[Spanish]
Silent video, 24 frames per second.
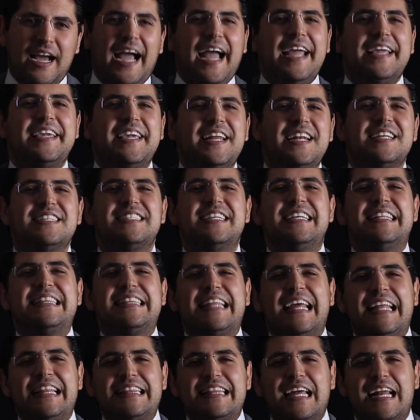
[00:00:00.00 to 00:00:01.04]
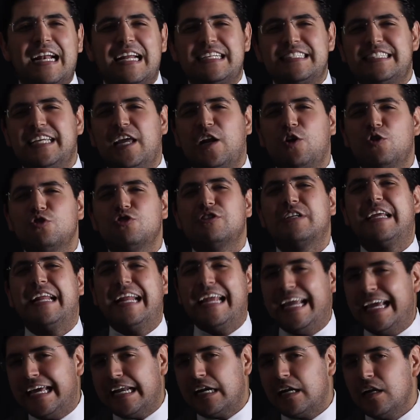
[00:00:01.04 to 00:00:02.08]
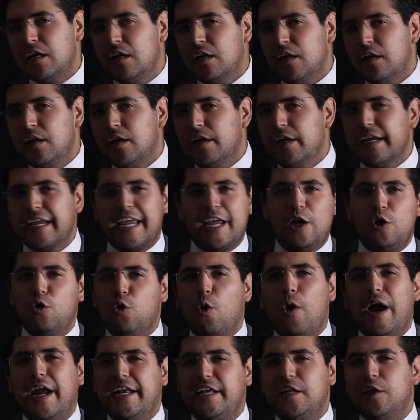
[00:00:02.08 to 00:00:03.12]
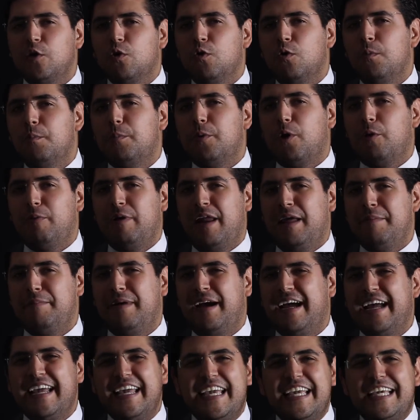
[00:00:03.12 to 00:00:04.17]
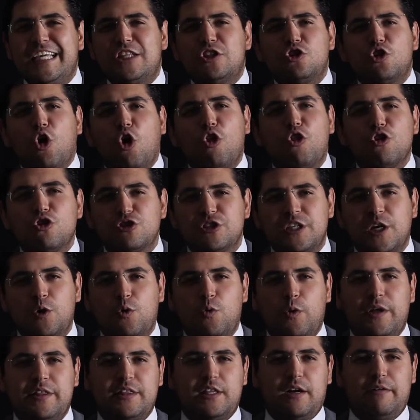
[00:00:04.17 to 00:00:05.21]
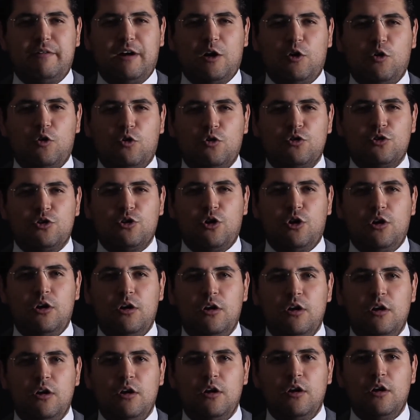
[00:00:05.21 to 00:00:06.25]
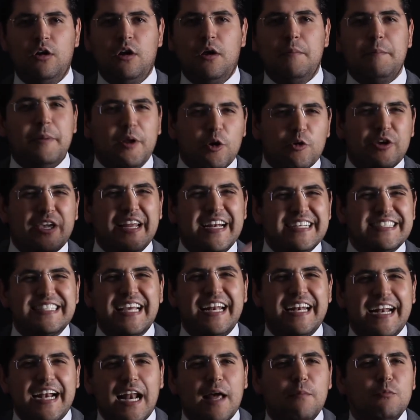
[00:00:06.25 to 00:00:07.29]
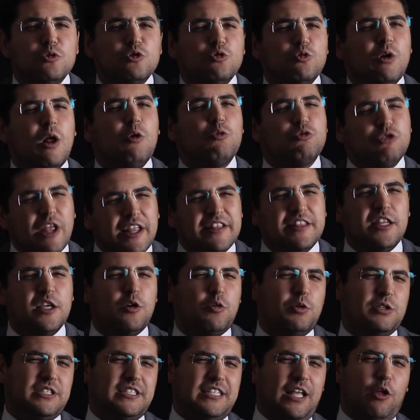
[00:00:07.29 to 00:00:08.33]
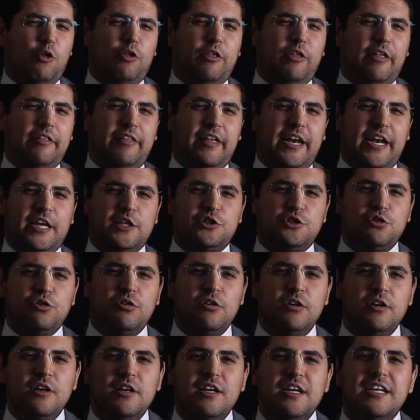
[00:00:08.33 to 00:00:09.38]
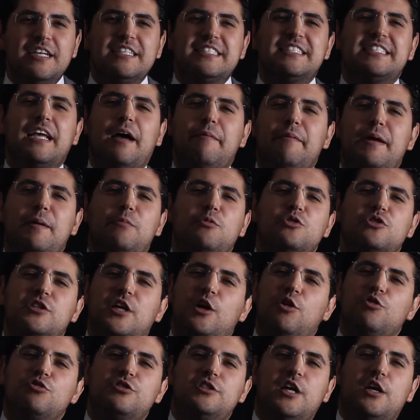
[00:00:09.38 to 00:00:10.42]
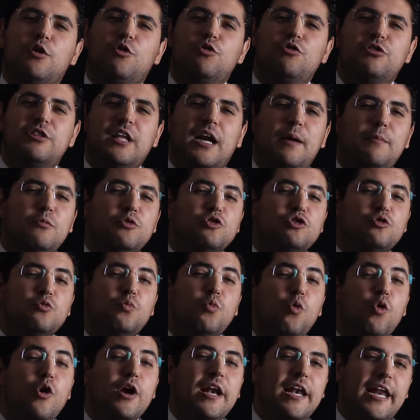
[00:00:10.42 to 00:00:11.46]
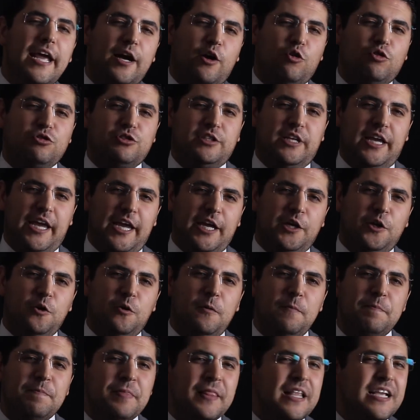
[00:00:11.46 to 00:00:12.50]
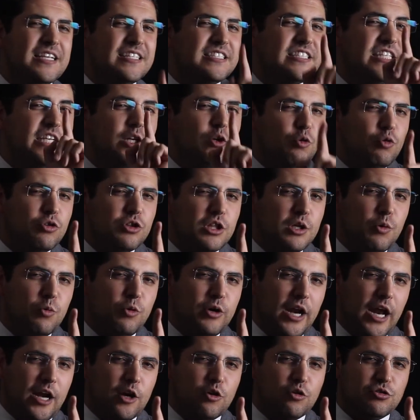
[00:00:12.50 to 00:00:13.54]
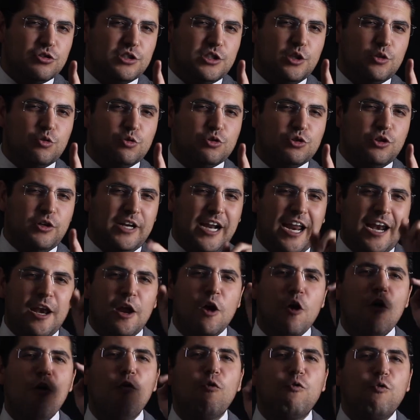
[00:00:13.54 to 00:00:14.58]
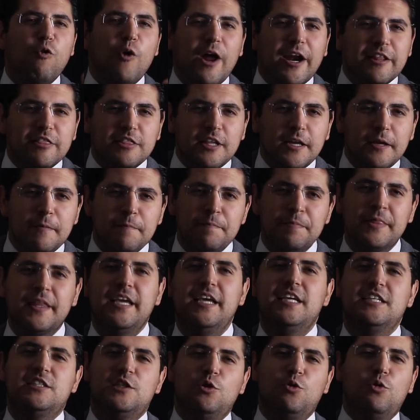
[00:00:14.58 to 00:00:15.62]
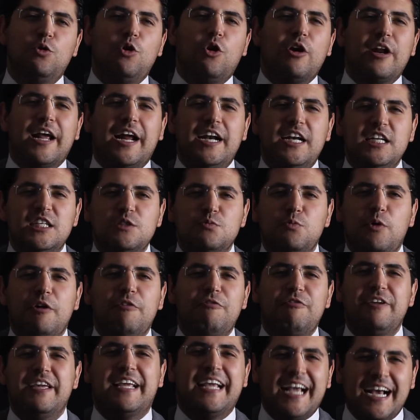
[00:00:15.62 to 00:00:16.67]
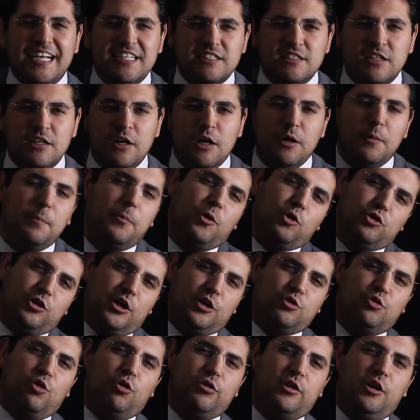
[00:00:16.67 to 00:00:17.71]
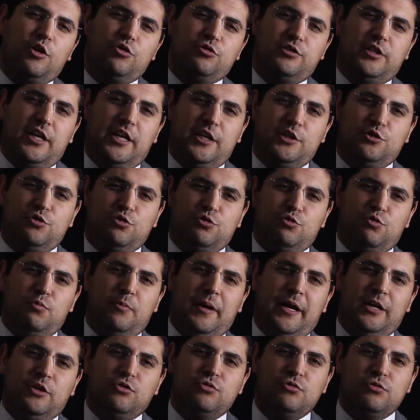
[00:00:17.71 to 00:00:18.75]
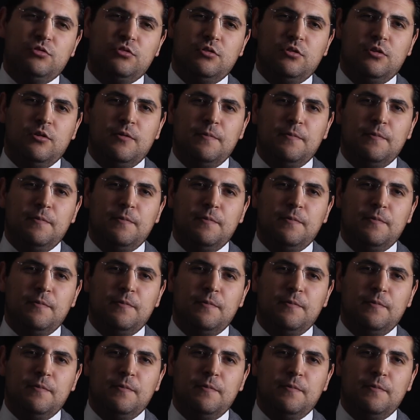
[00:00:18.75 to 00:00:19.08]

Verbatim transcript: Hay quienes intentan hacernos creer que no hay ningún problema y todo se encuentra bajo control. Pero quienes anhelamos un auténtico Estado de Derecho, Sabemos que nos encontramos muy lejos de ello, sin un tribunal constitucional fuerte y sin un organismo eficaz protector de los derechos humanos.